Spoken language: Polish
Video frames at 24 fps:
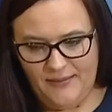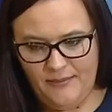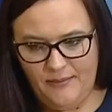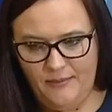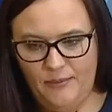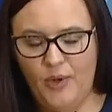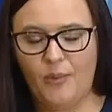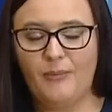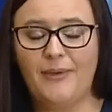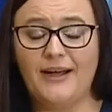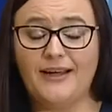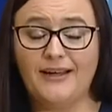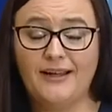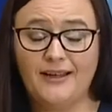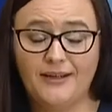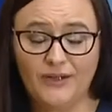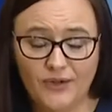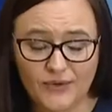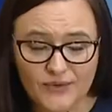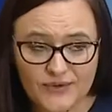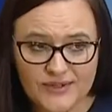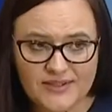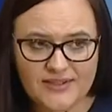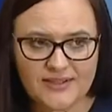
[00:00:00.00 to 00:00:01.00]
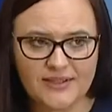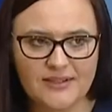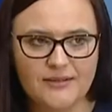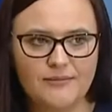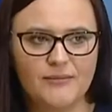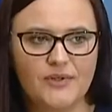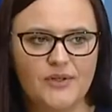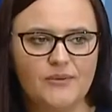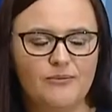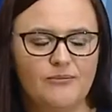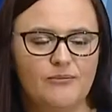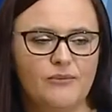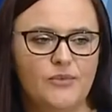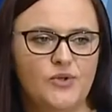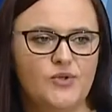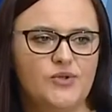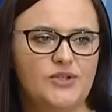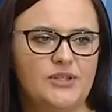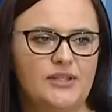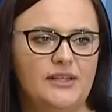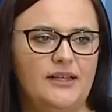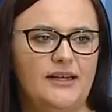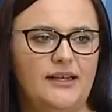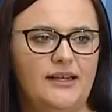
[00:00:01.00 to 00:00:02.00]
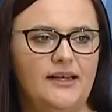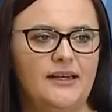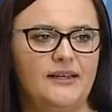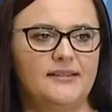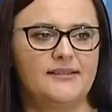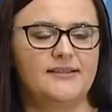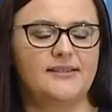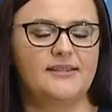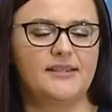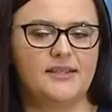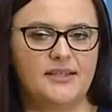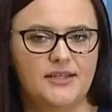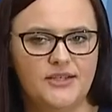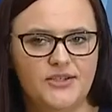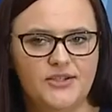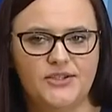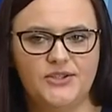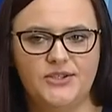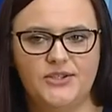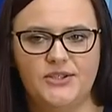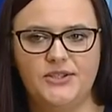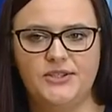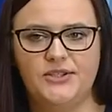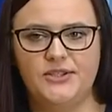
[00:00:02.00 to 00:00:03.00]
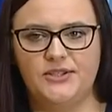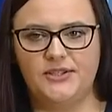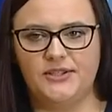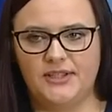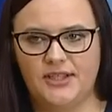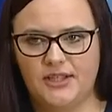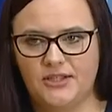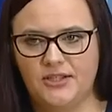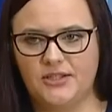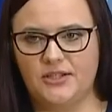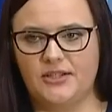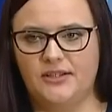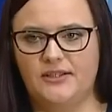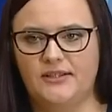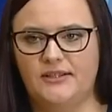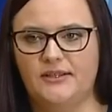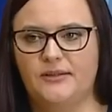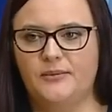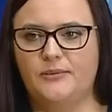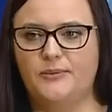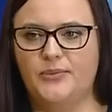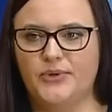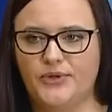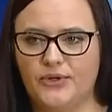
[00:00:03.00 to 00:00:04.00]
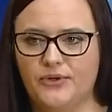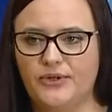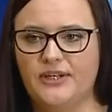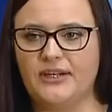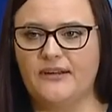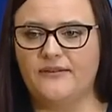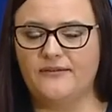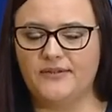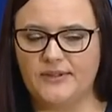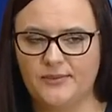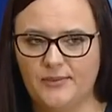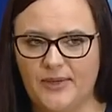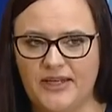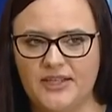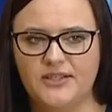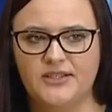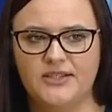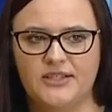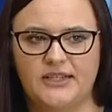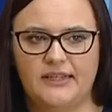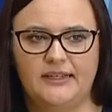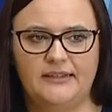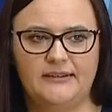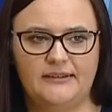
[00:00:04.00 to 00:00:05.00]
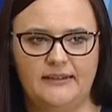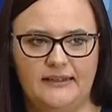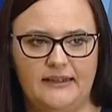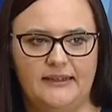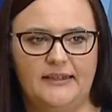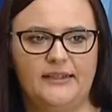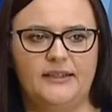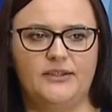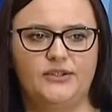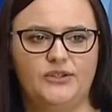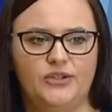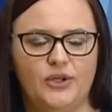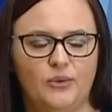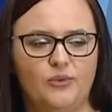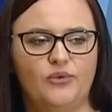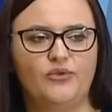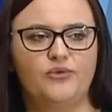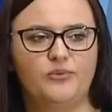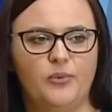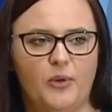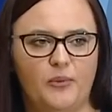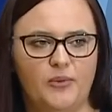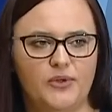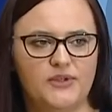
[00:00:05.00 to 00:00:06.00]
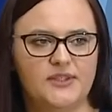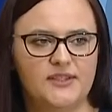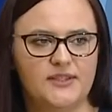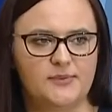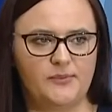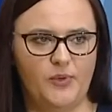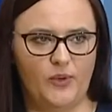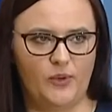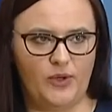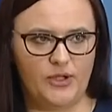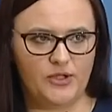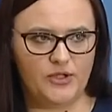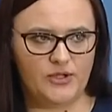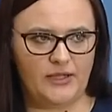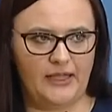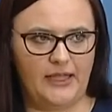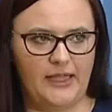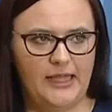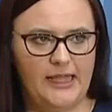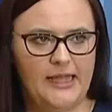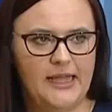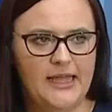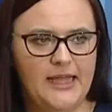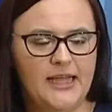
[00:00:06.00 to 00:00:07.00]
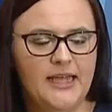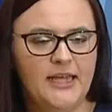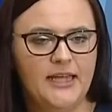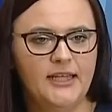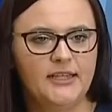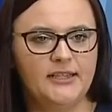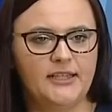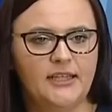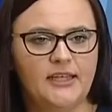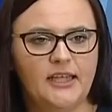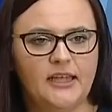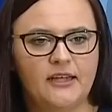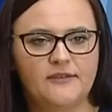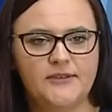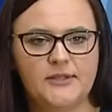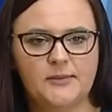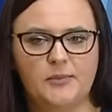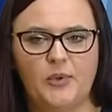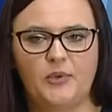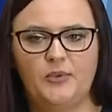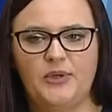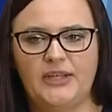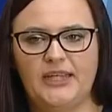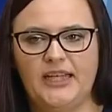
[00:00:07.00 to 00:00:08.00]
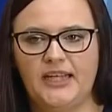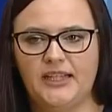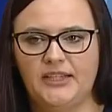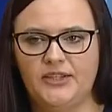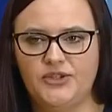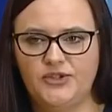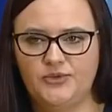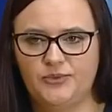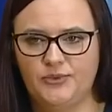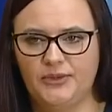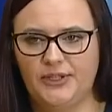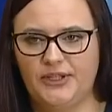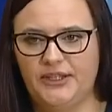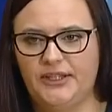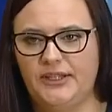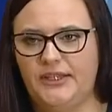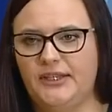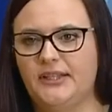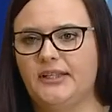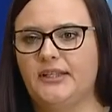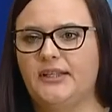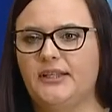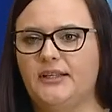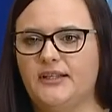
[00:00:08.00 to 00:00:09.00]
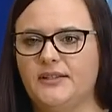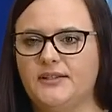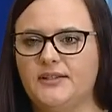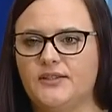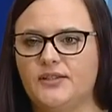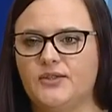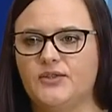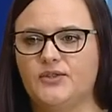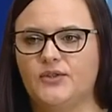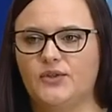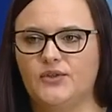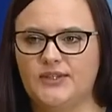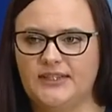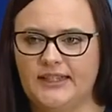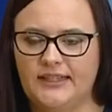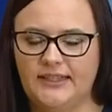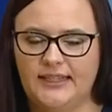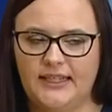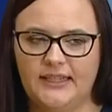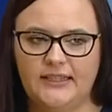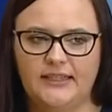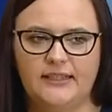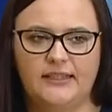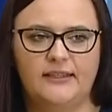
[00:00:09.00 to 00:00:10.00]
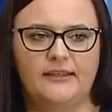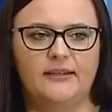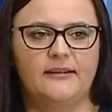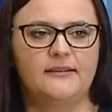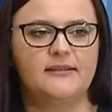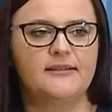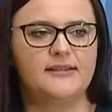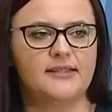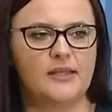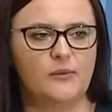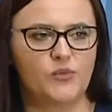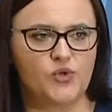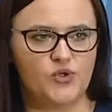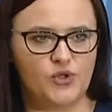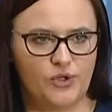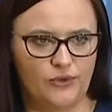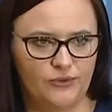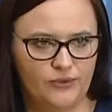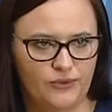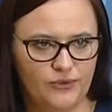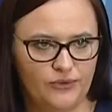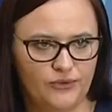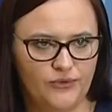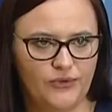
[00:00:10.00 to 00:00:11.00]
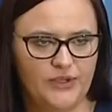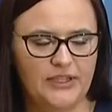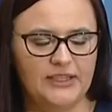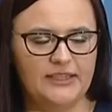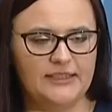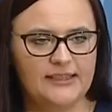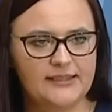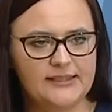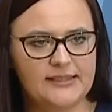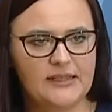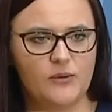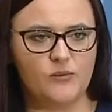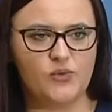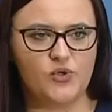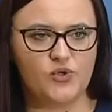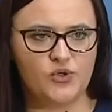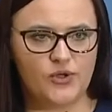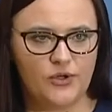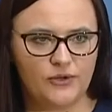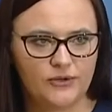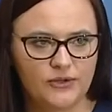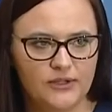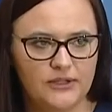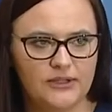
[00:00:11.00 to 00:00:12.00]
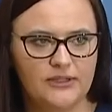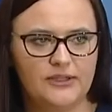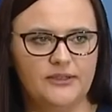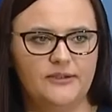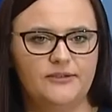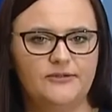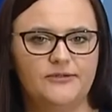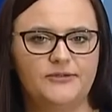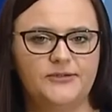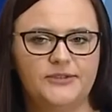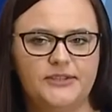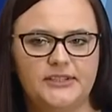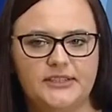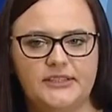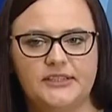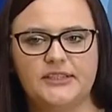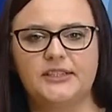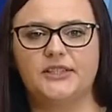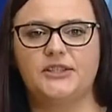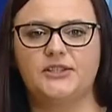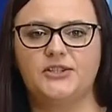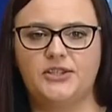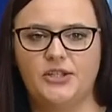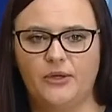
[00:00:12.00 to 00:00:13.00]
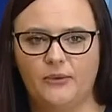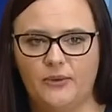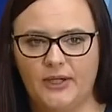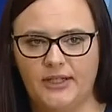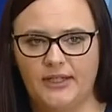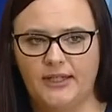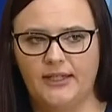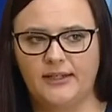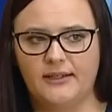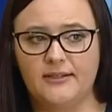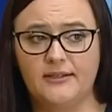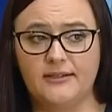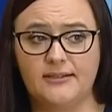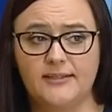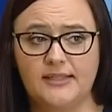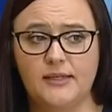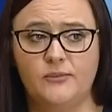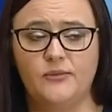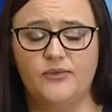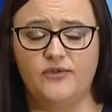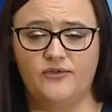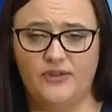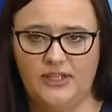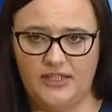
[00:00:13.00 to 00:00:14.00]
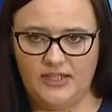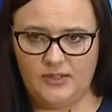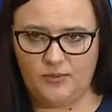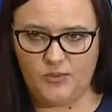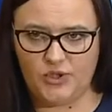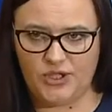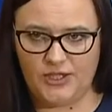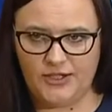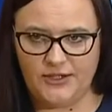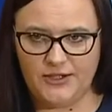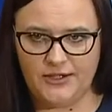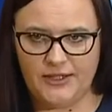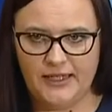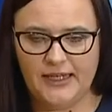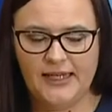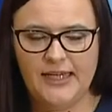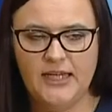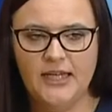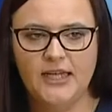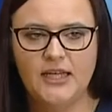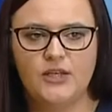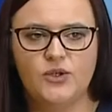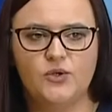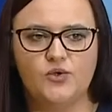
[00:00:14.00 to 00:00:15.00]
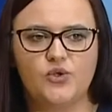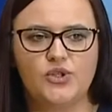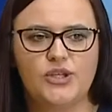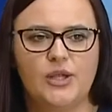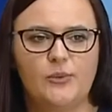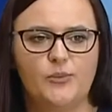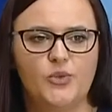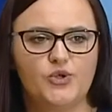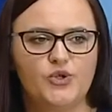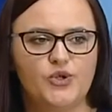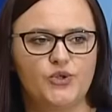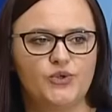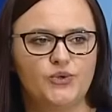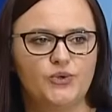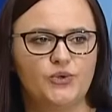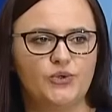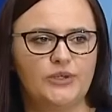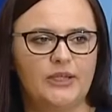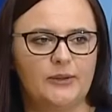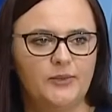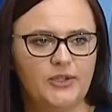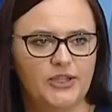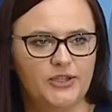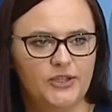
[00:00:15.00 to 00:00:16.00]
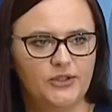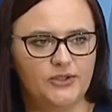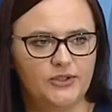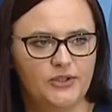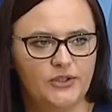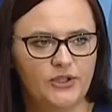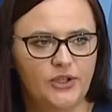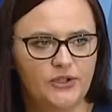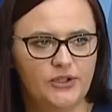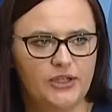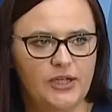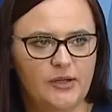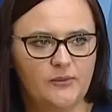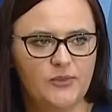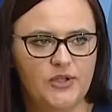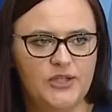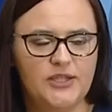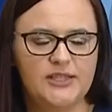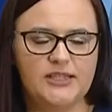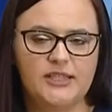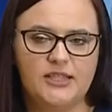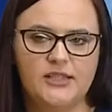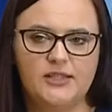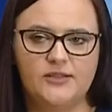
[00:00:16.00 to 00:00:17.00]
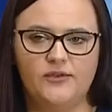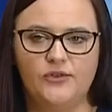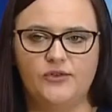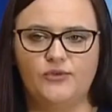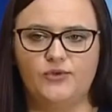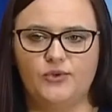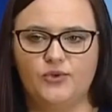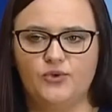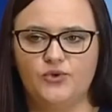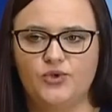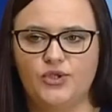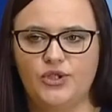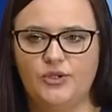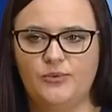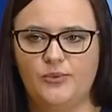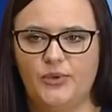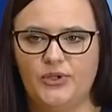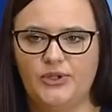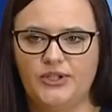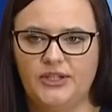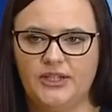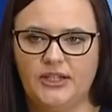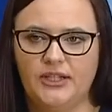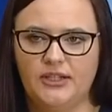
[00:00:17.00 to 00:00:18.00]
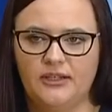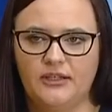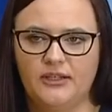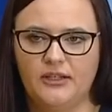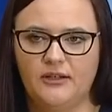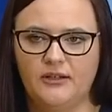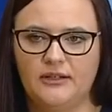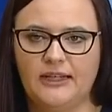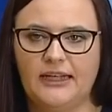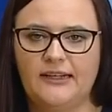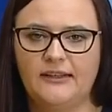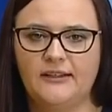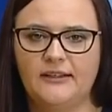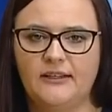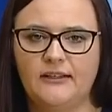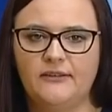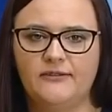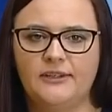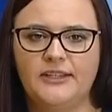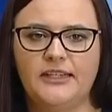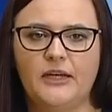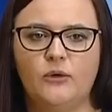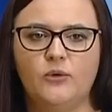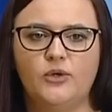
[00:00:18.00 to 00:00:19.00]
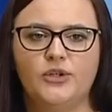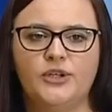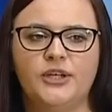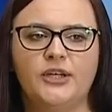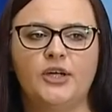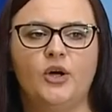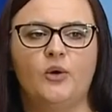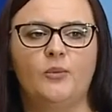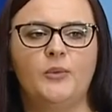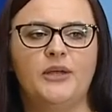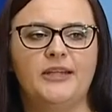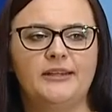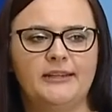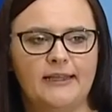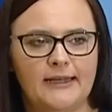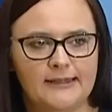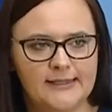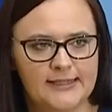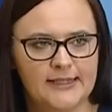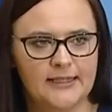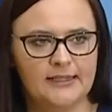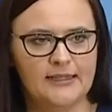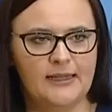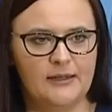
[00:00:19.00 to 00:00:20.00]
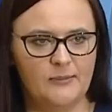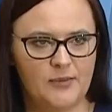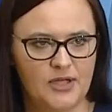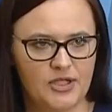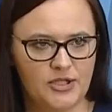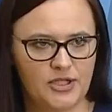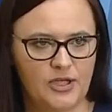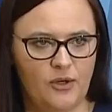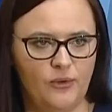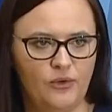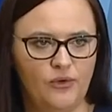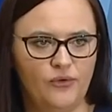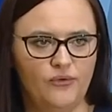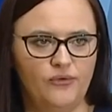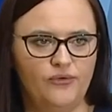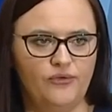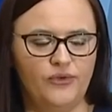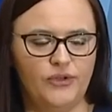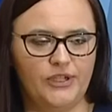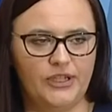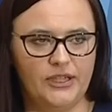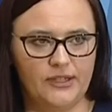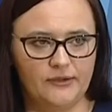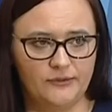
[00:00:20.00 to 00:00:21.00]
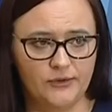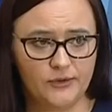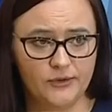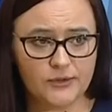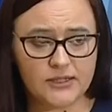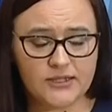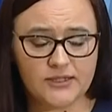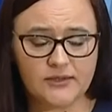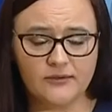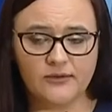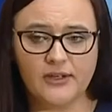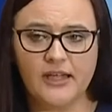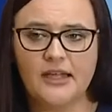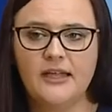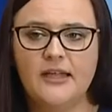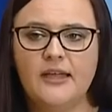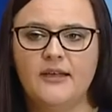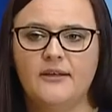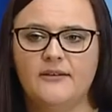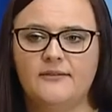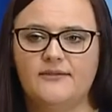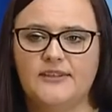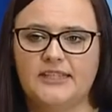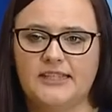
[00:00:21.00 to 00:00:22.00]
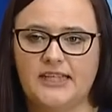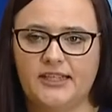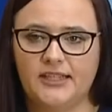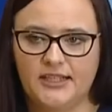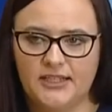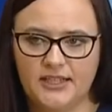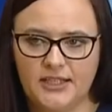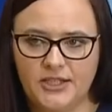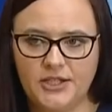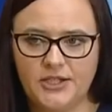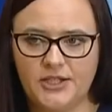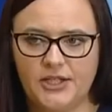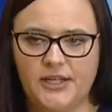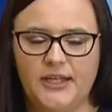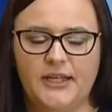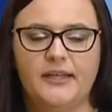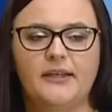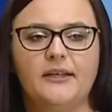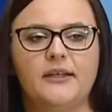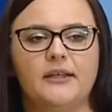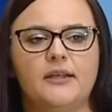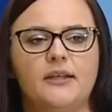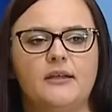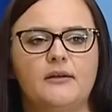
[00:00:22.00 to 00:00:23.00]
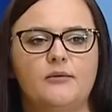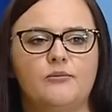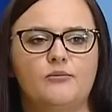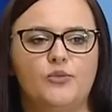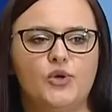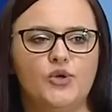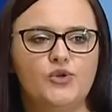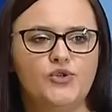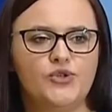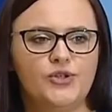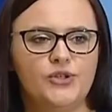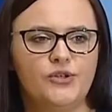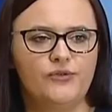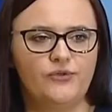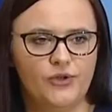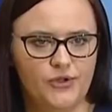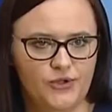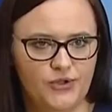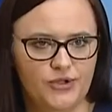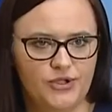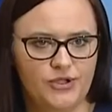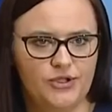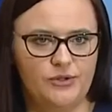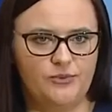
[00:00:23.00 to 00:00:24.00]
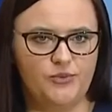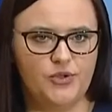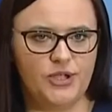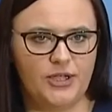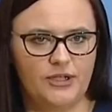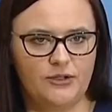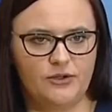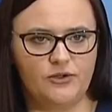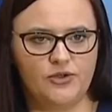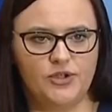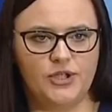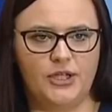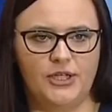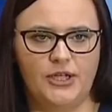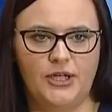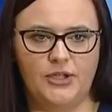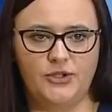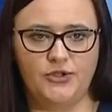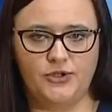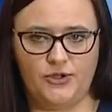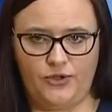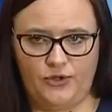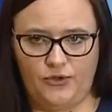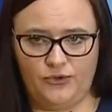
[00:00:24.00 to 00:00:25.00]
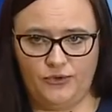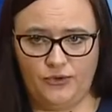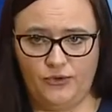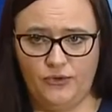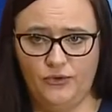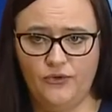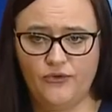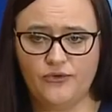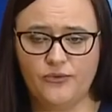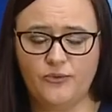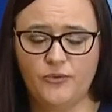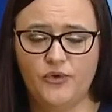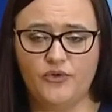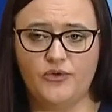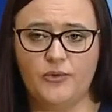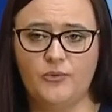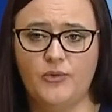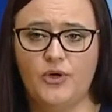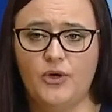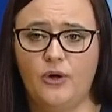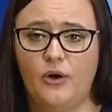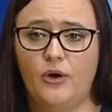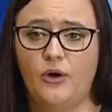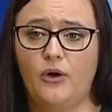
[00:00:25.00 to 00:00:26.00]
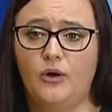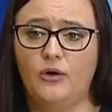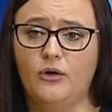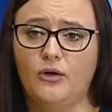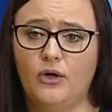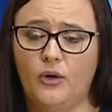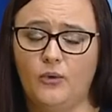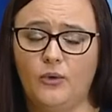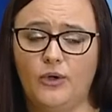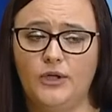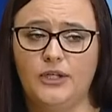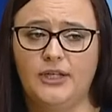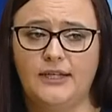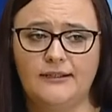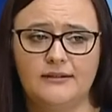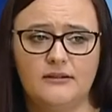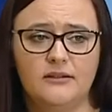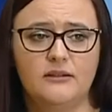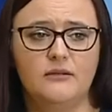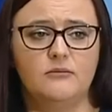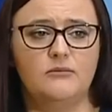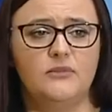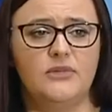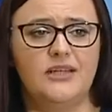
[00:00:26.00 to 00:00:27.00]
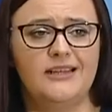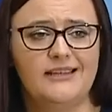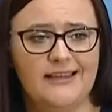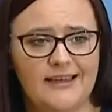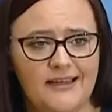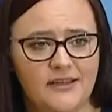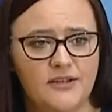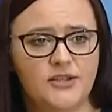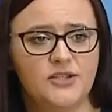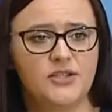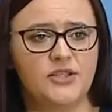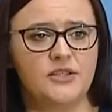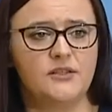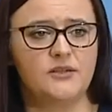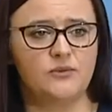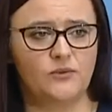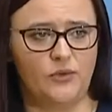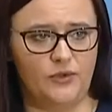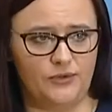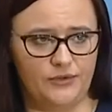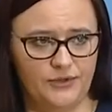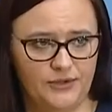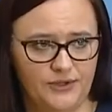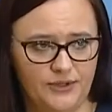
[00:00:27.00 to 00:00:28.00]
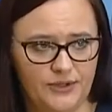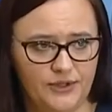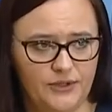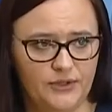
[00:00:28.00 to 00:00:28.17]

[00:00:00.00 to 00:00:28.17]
pomagającym można streścić nasz program wsparcia dla domów pomocy społecznej. Tak jak wspominaliśmy, jest to zadanie samorządów i te samorządy w tych działaniach chcemy wesprzeć. Już na początku tamtego tygodnia Ministerstwo Funduszy i Polityki Regionalnej wydało rekomendacje dla marszałków województw w zakresie możliwości przenoszenia środków. Mówimy o około 1 miliardzie złotych,